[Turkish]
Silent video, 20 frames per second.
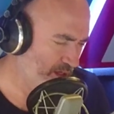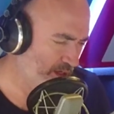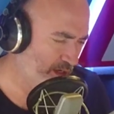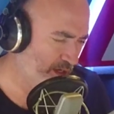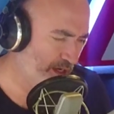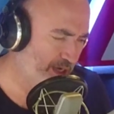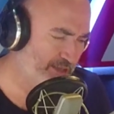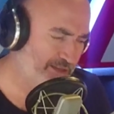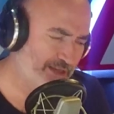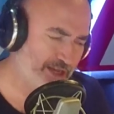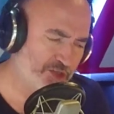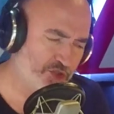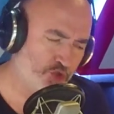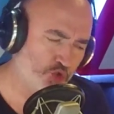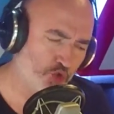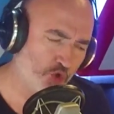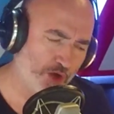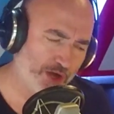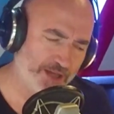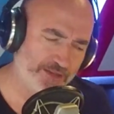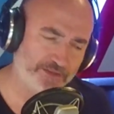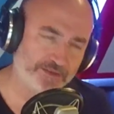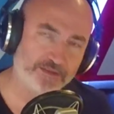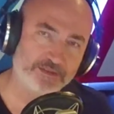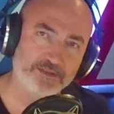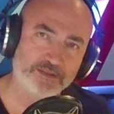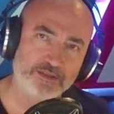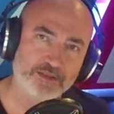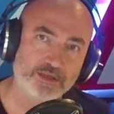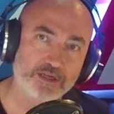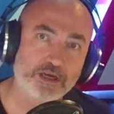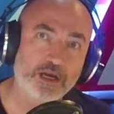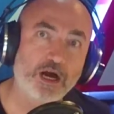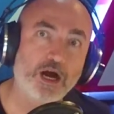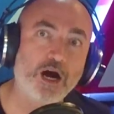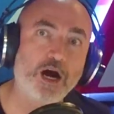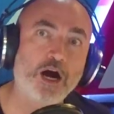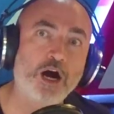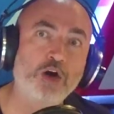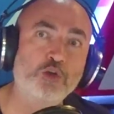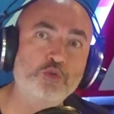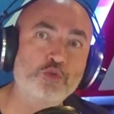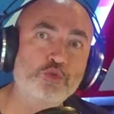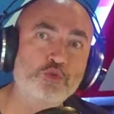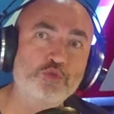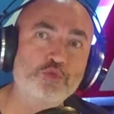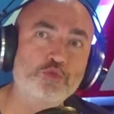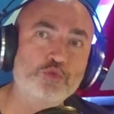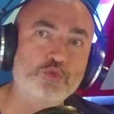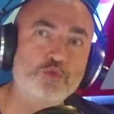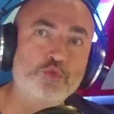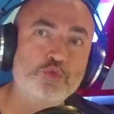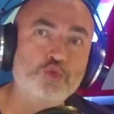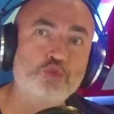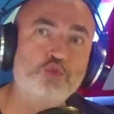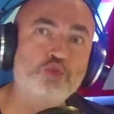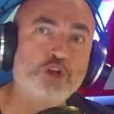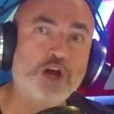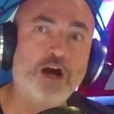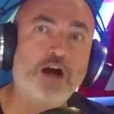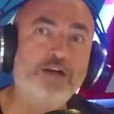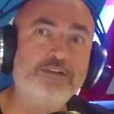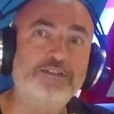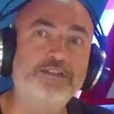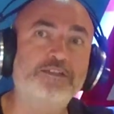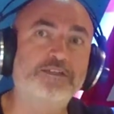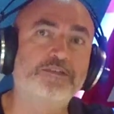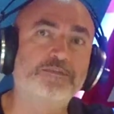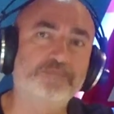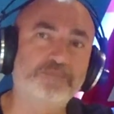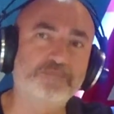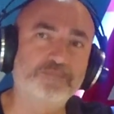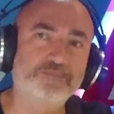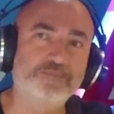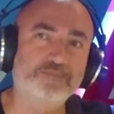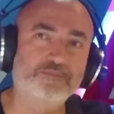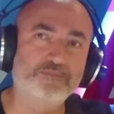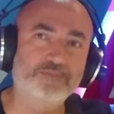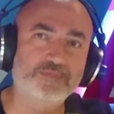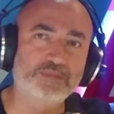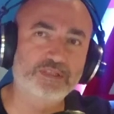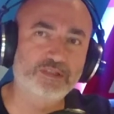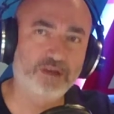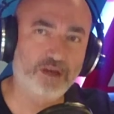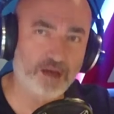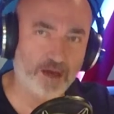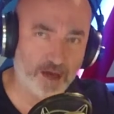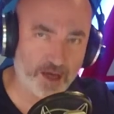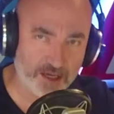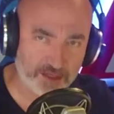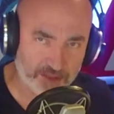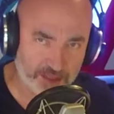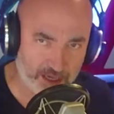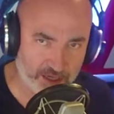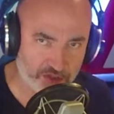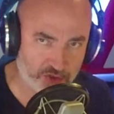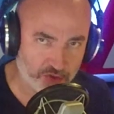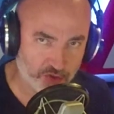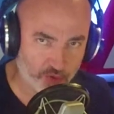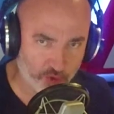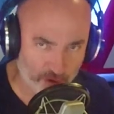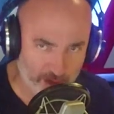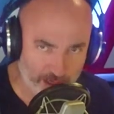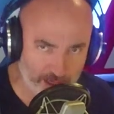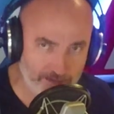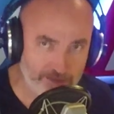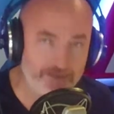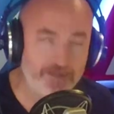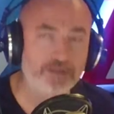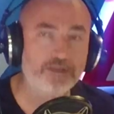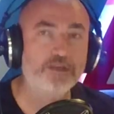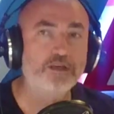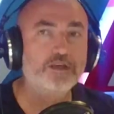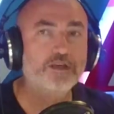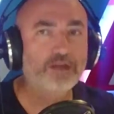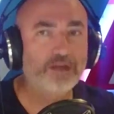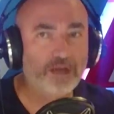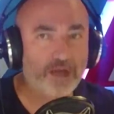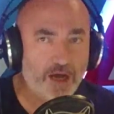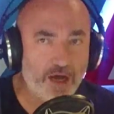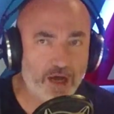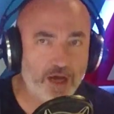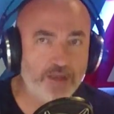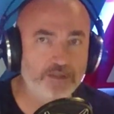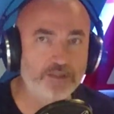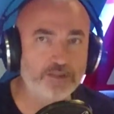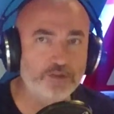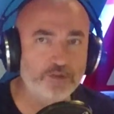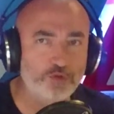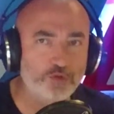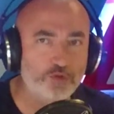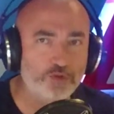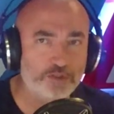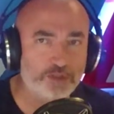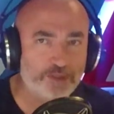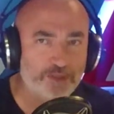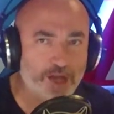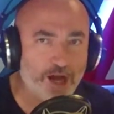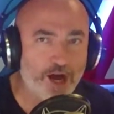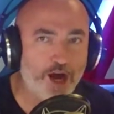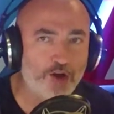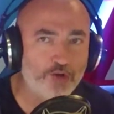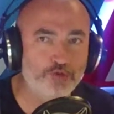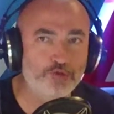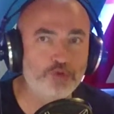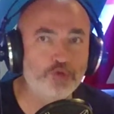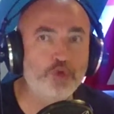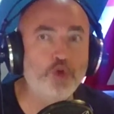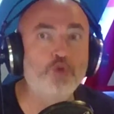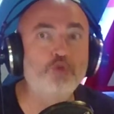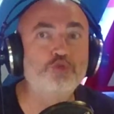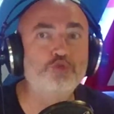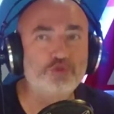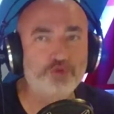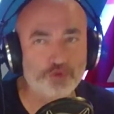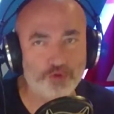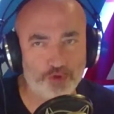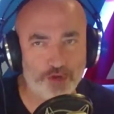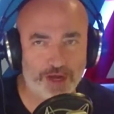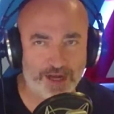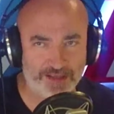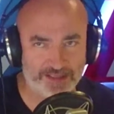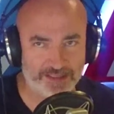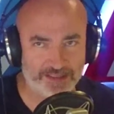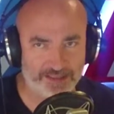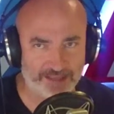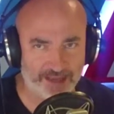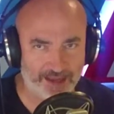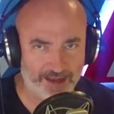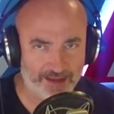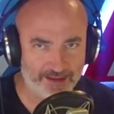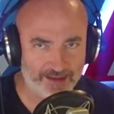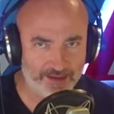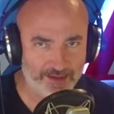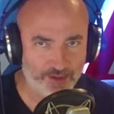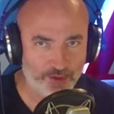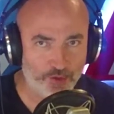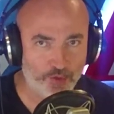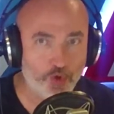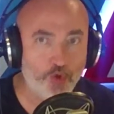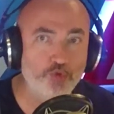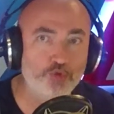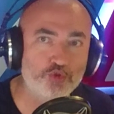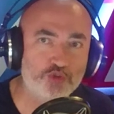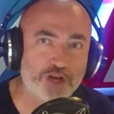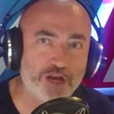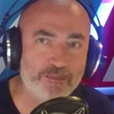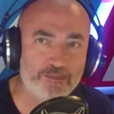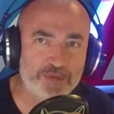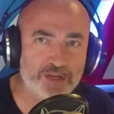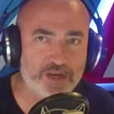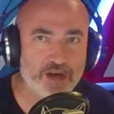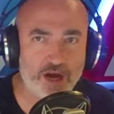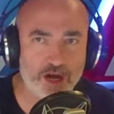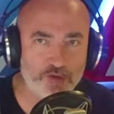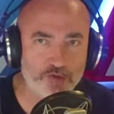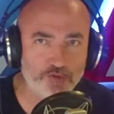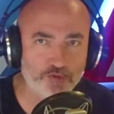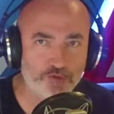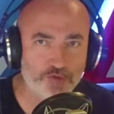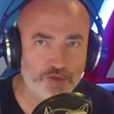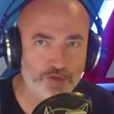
Aytaç Doğan kanun üstadı Aytaç Doğan kanunu kanunu konuşturuyor adeta. Konuşan bir kanun